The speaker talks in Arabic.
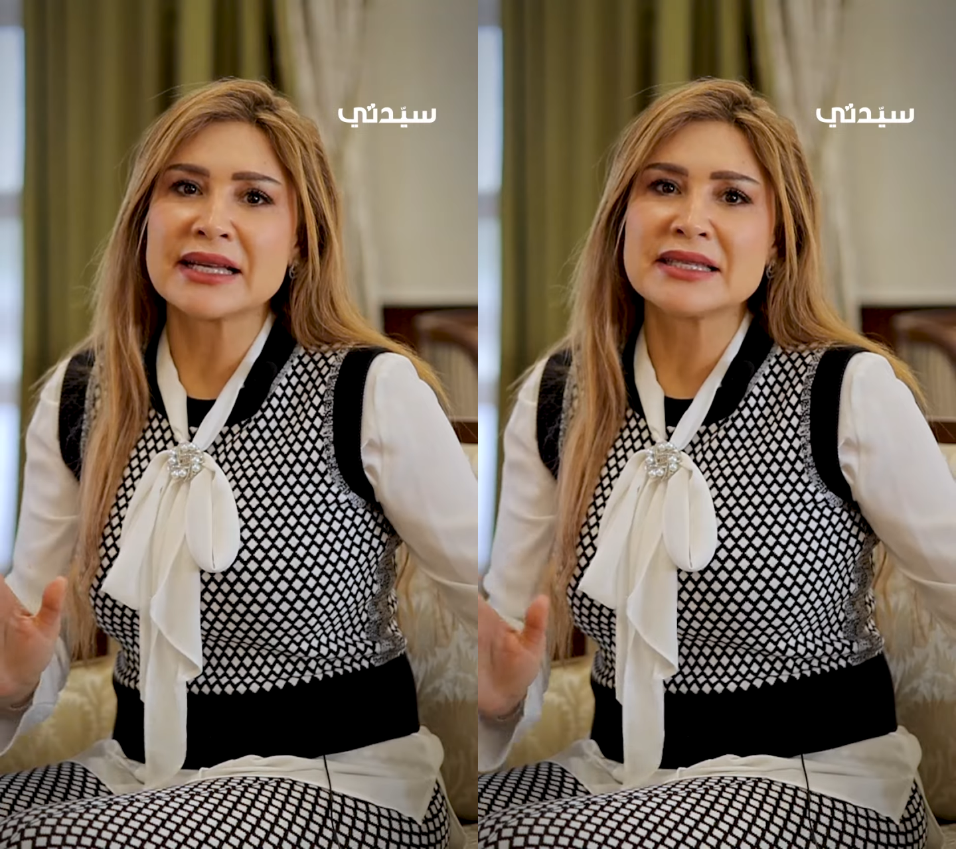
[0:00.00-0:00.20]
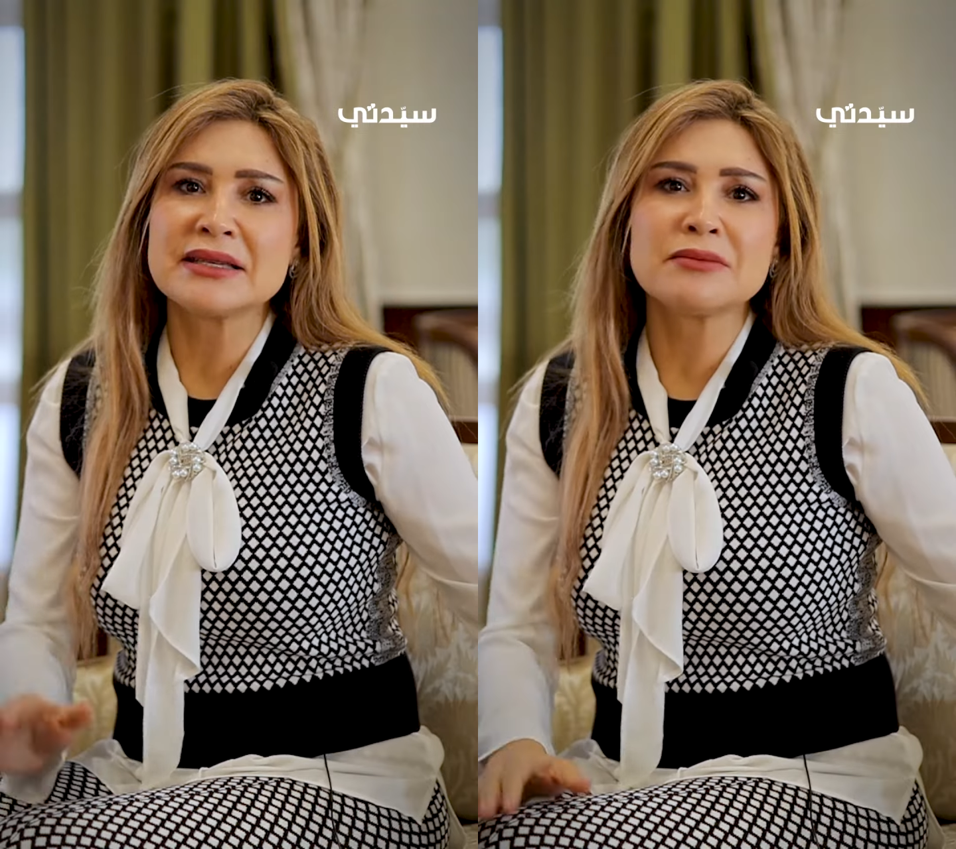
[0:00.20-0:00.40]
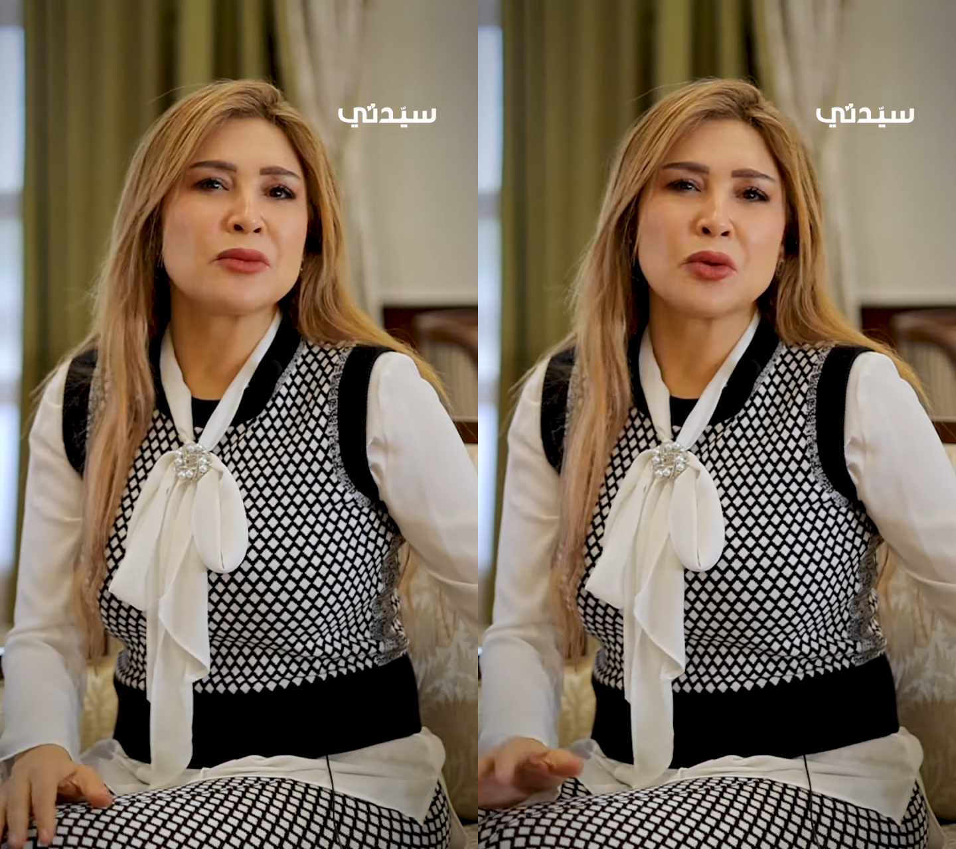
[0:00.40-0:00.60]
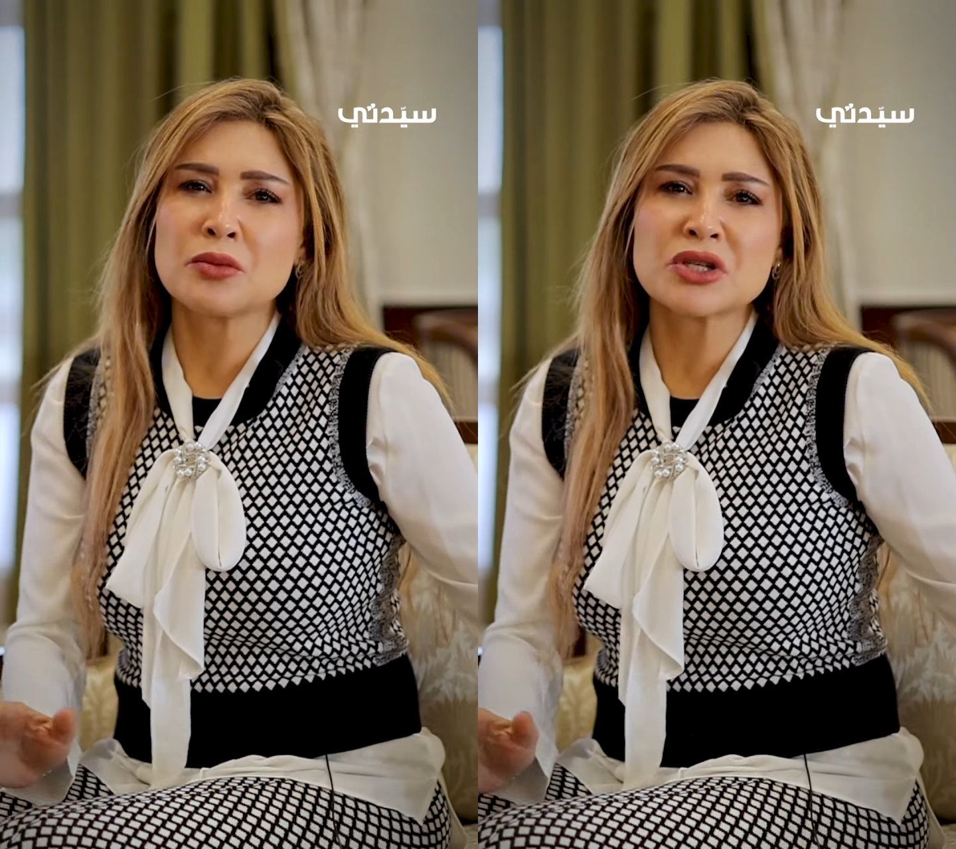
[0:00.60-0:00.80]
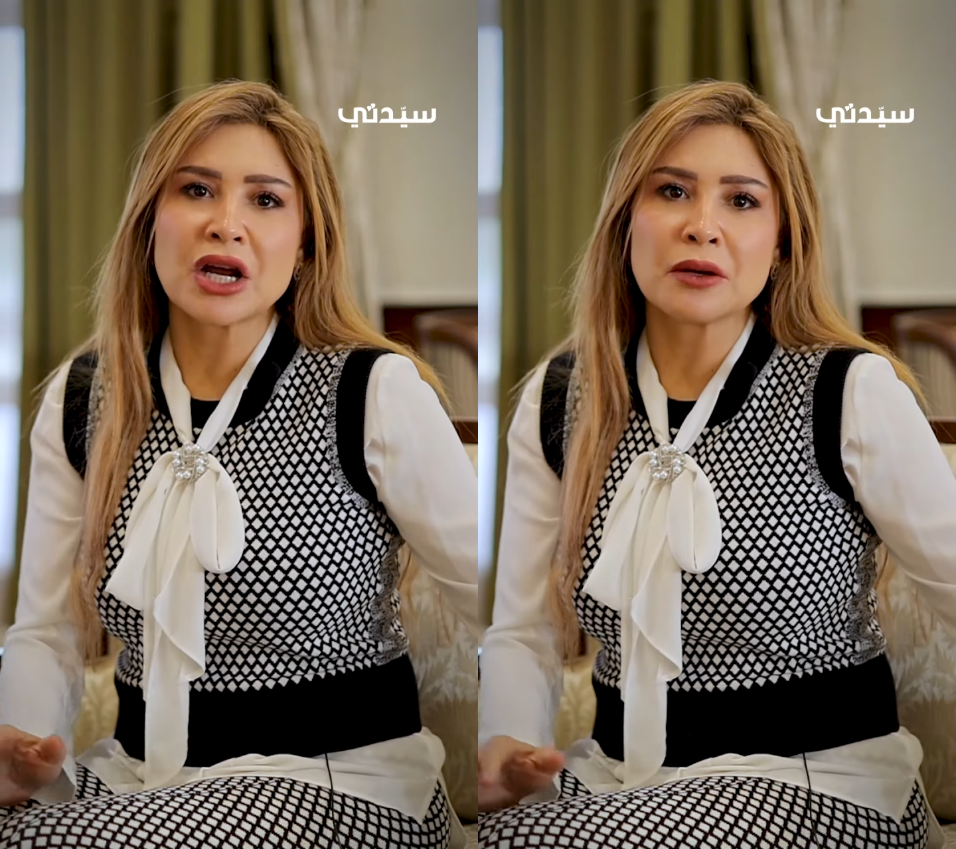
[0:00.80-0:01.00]
قديم
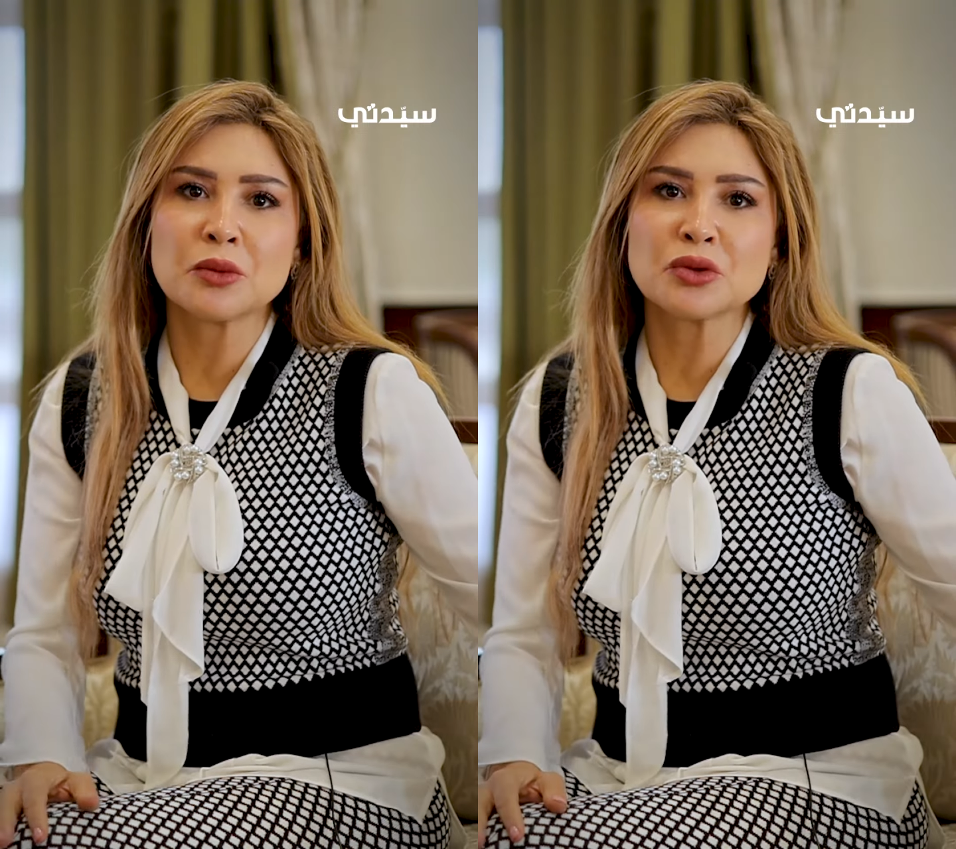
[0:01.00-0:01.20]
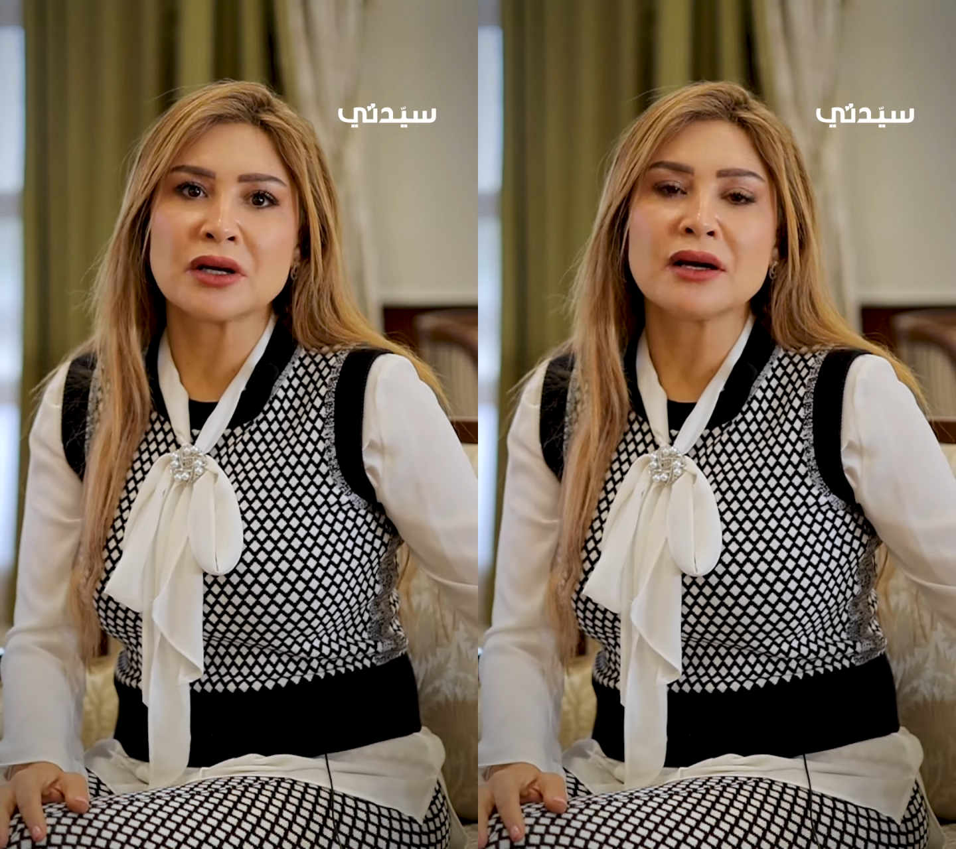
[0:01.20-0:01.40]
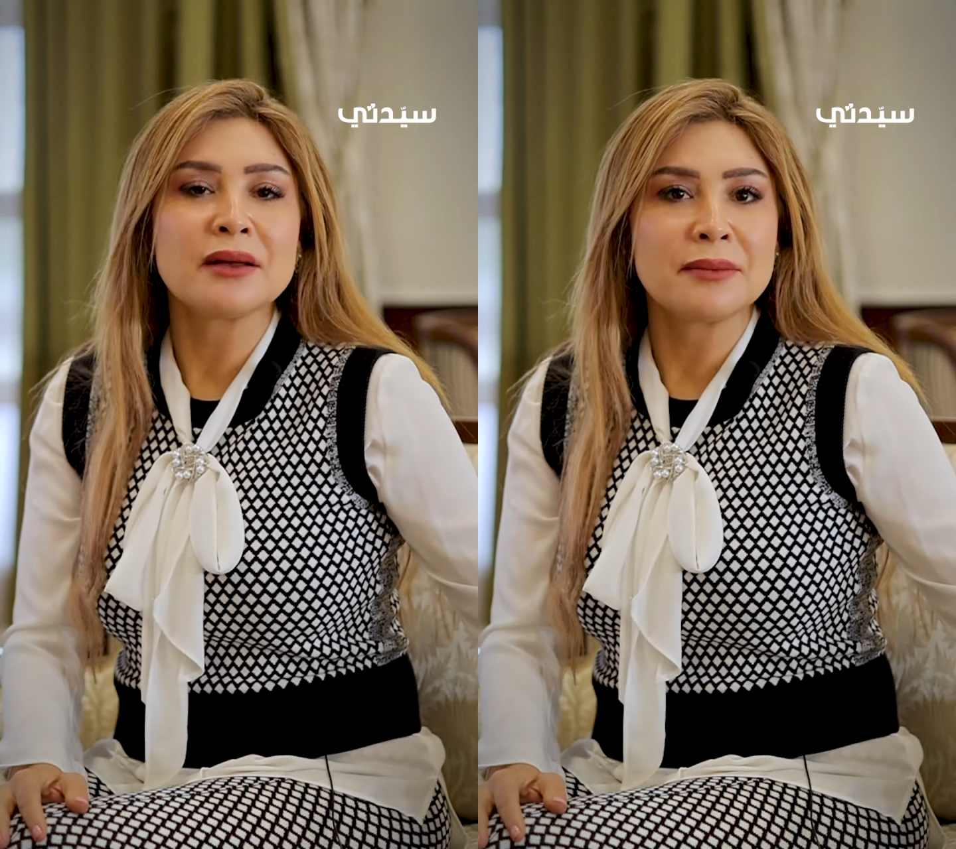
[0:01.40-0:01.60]
ومش على الموضة،